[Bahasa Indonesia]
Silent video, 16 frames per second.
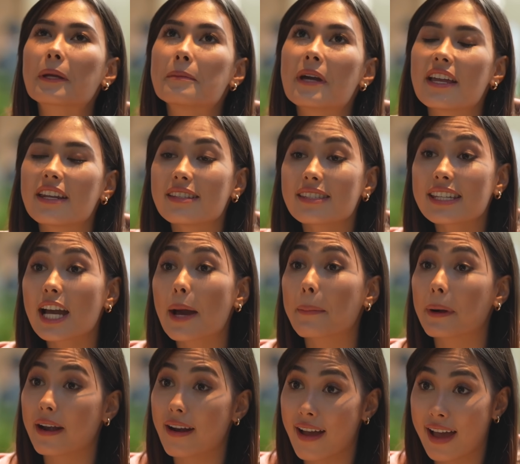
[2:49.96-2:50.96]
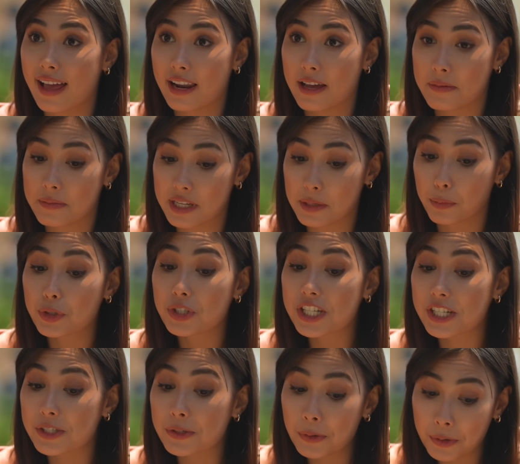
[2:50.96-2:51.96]
pribadi sih nggak pernah ngalamin.
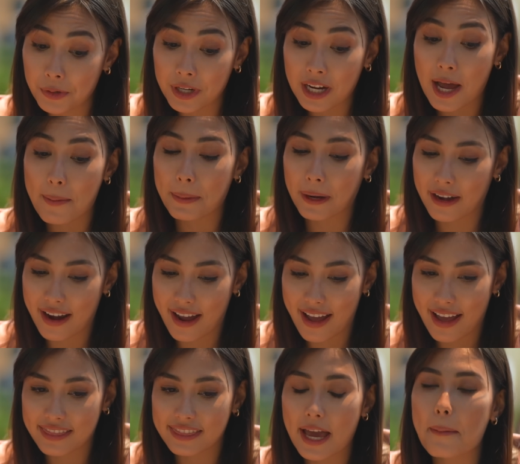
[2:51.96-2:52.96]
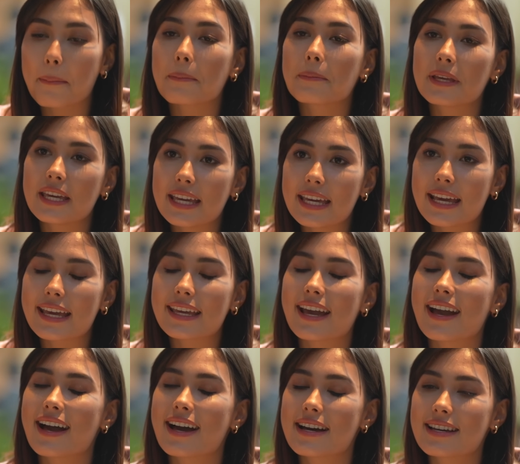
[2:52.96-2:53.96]
Puji syukur nggak pernah. Tapi
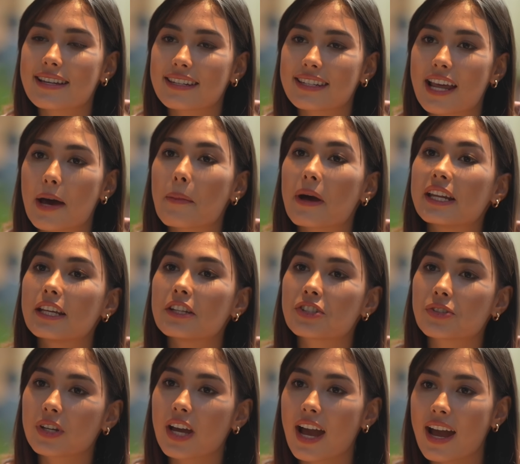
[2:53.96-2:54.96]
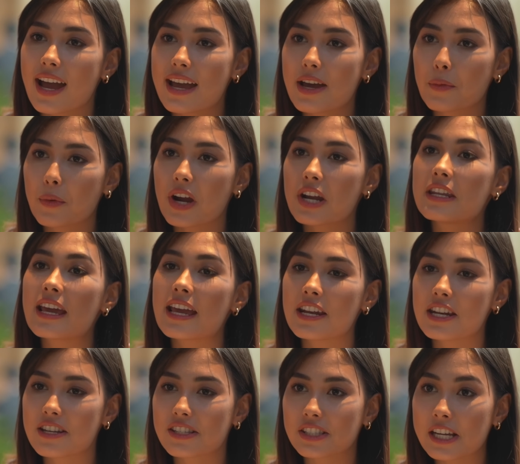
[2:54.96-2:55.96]
ya namanya juga we're in the
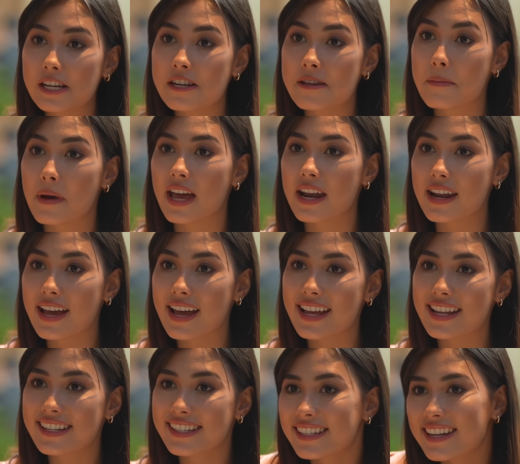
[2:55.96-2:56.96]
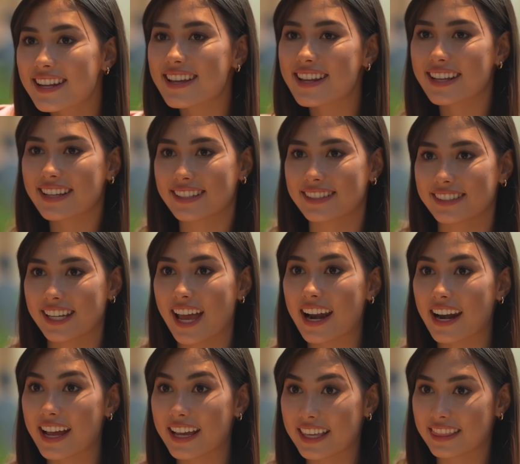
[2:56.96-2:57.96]
industry di mana
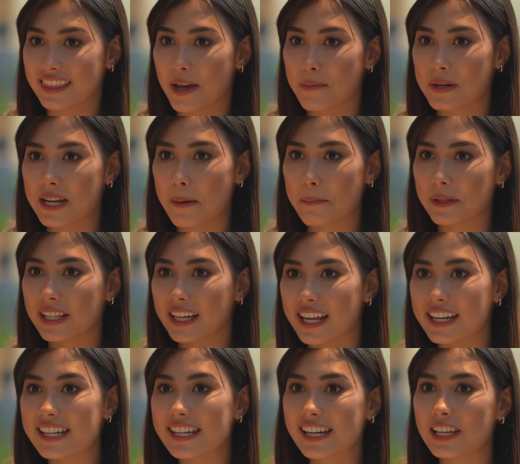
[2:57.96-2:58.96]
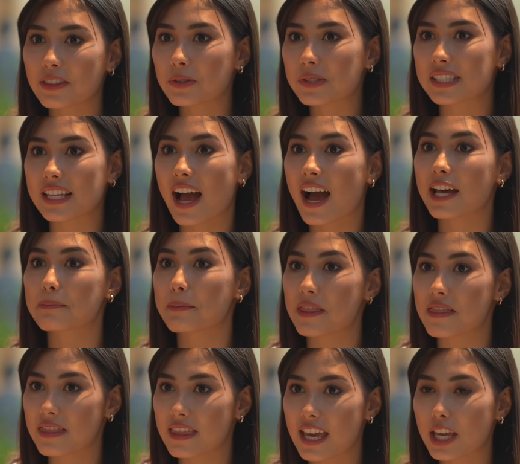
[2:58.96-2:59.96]
cara kita menampilkan diri itu sangat
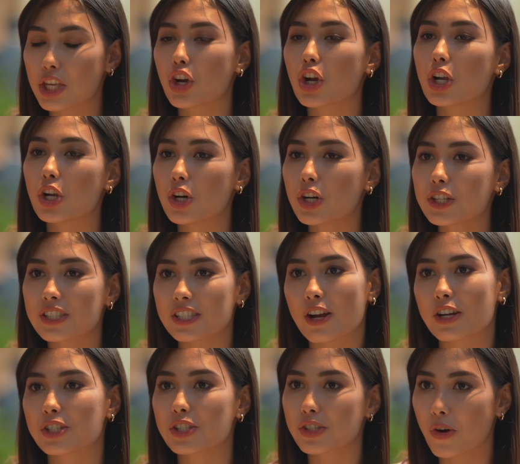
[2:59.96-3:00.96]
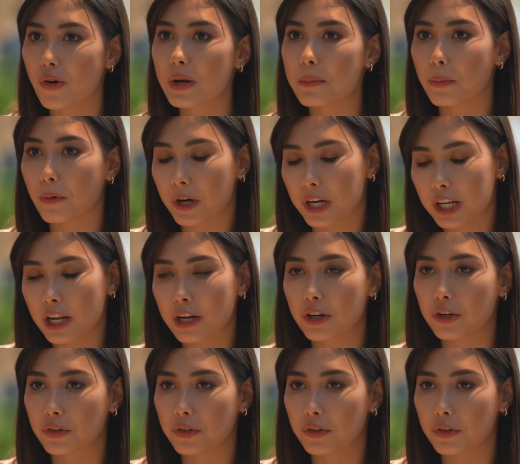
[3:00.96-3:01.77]
penting. Your looks are so important and